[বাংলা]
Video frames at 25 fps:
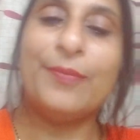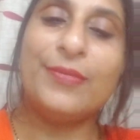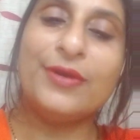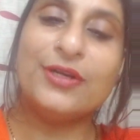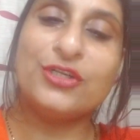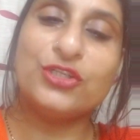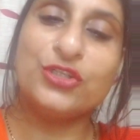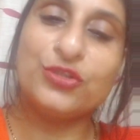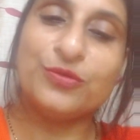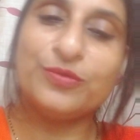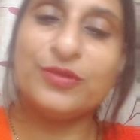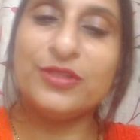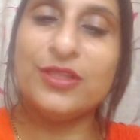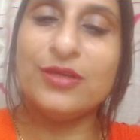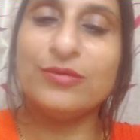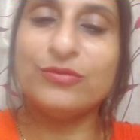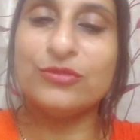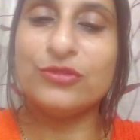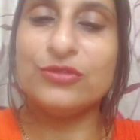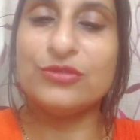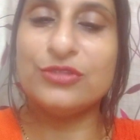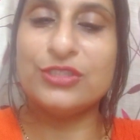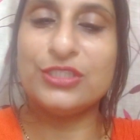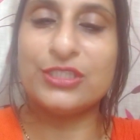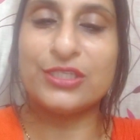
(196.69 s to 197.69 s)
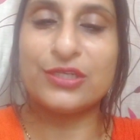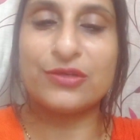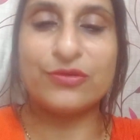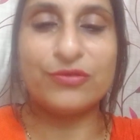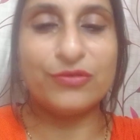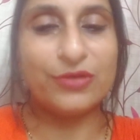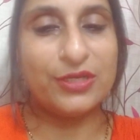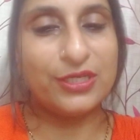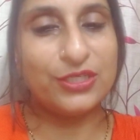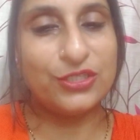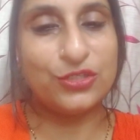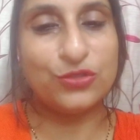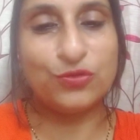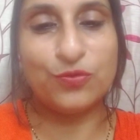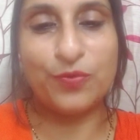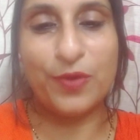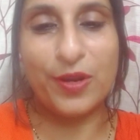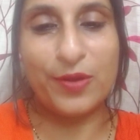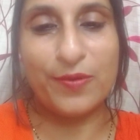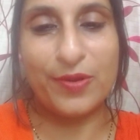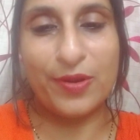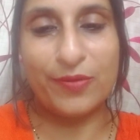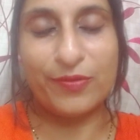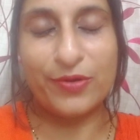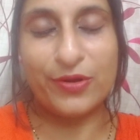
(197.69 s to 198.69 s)
আপনার সুবিধা মতো যে কোনো একটি
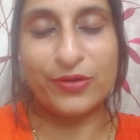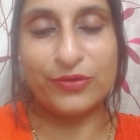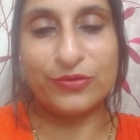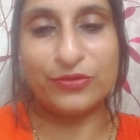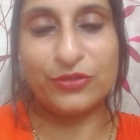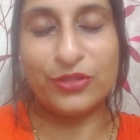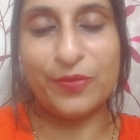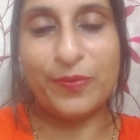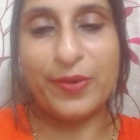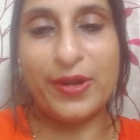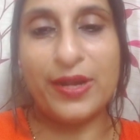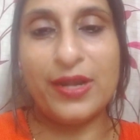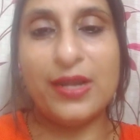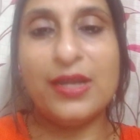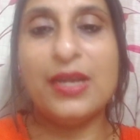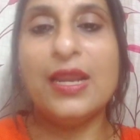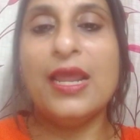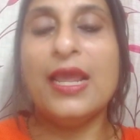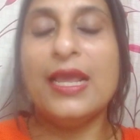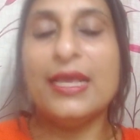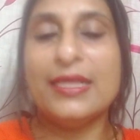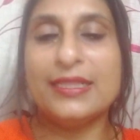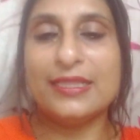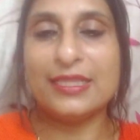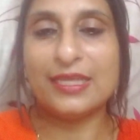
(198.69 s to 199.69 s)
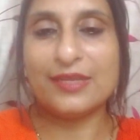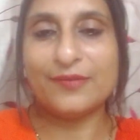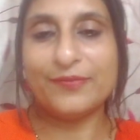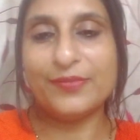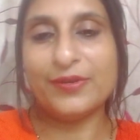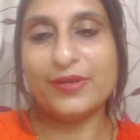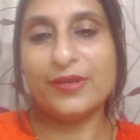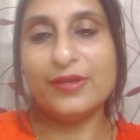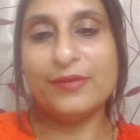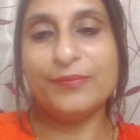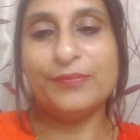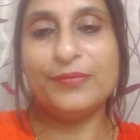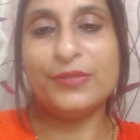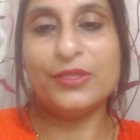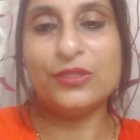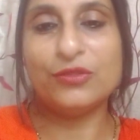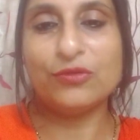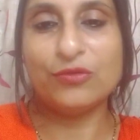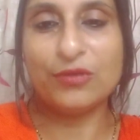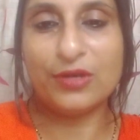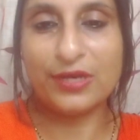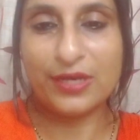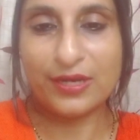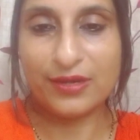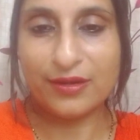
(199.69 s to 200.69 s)
উপায় ব্যবহার করতে পারেন দেখবেন
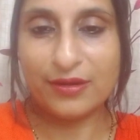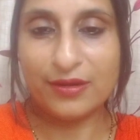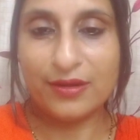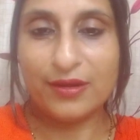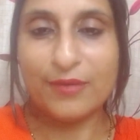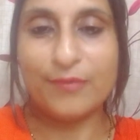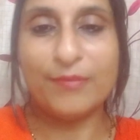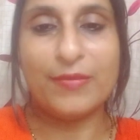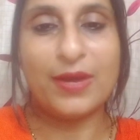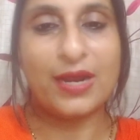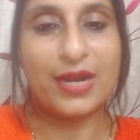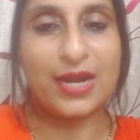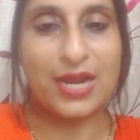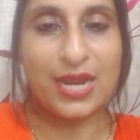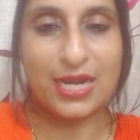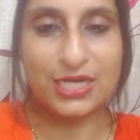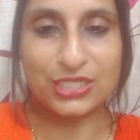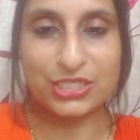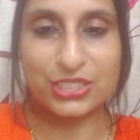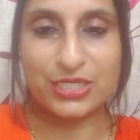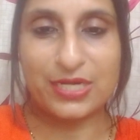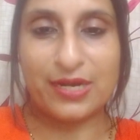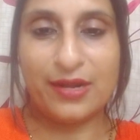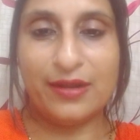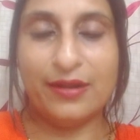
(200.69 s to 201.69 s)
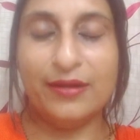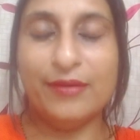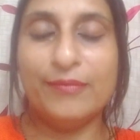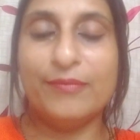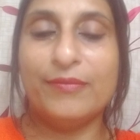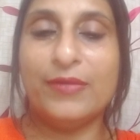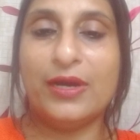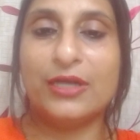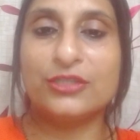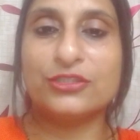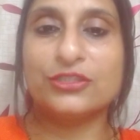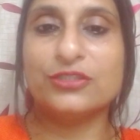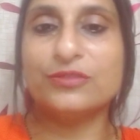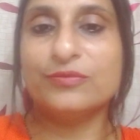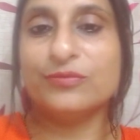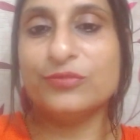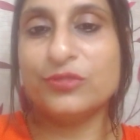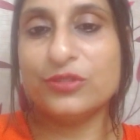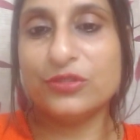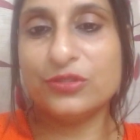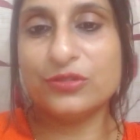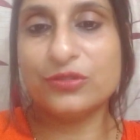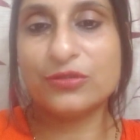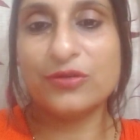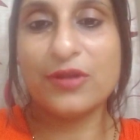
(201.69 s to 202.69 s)
পিতলের বা কাঁসার
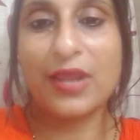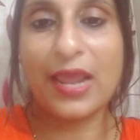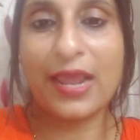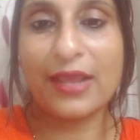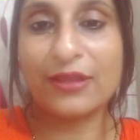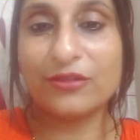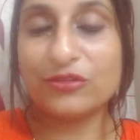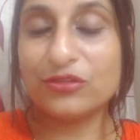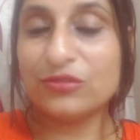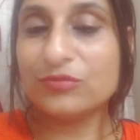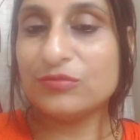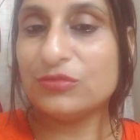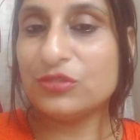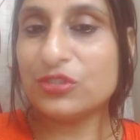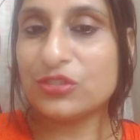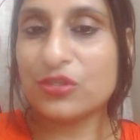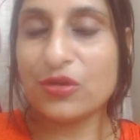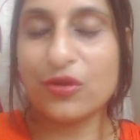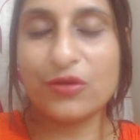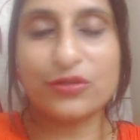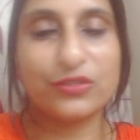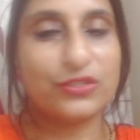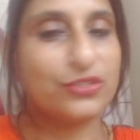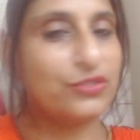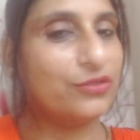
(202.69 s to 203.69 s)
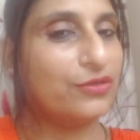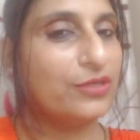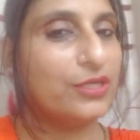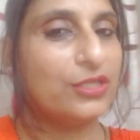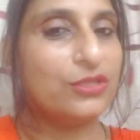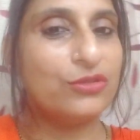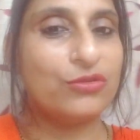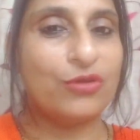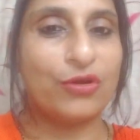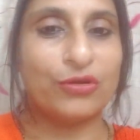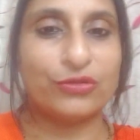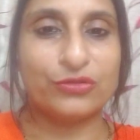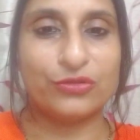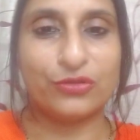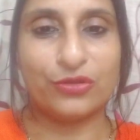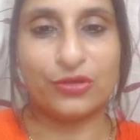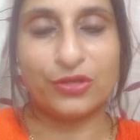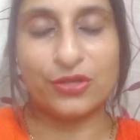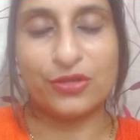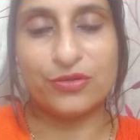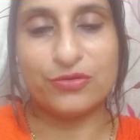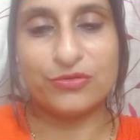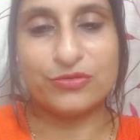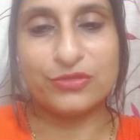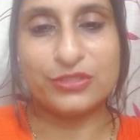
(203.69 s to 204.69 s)
বাসনপত্র একদম ঝকঝকে
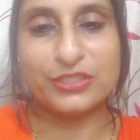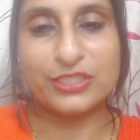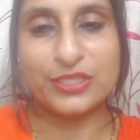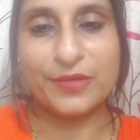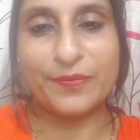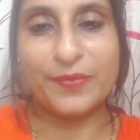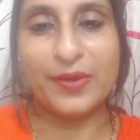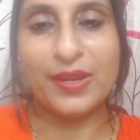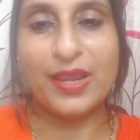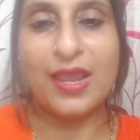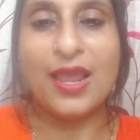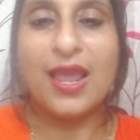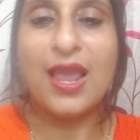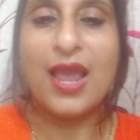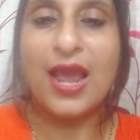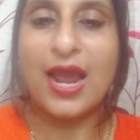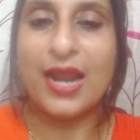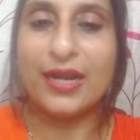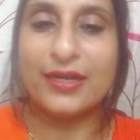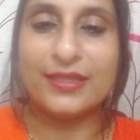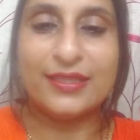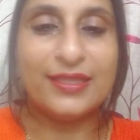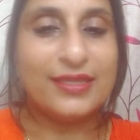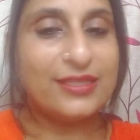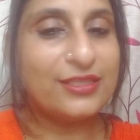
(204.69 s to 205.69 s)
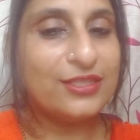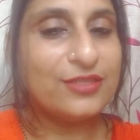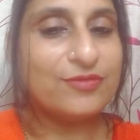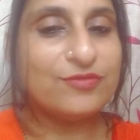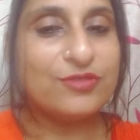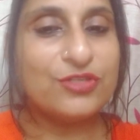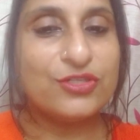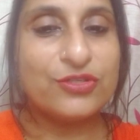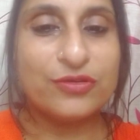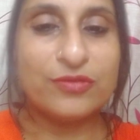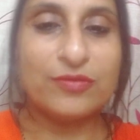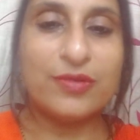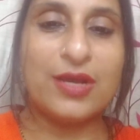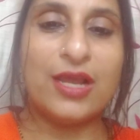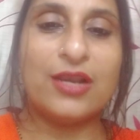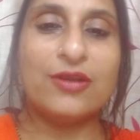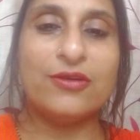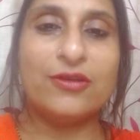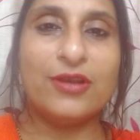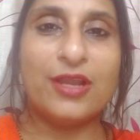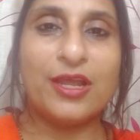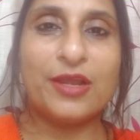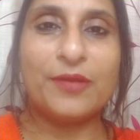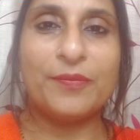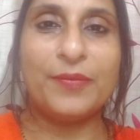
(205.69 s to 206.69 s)
তকতকে হয়ে যাবে আর দেখতে ভীষণ
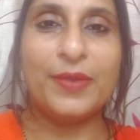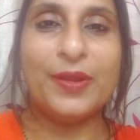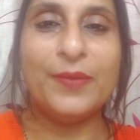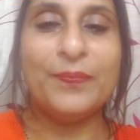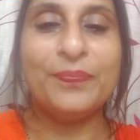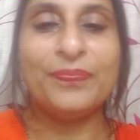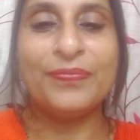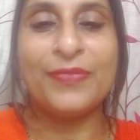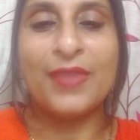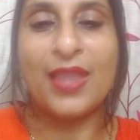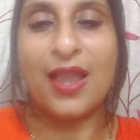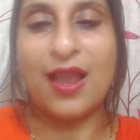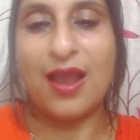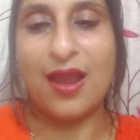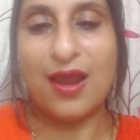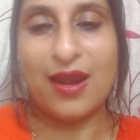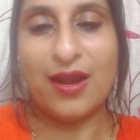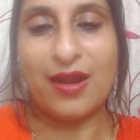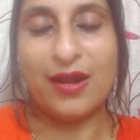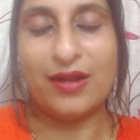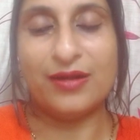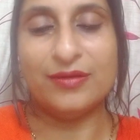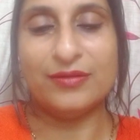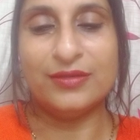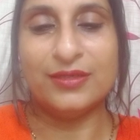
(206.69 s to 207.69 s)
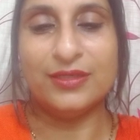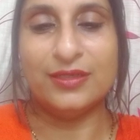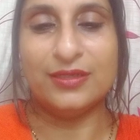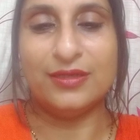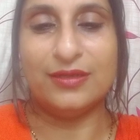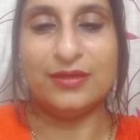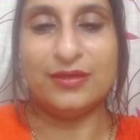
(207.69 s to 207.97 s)
ভালো লাগবে আর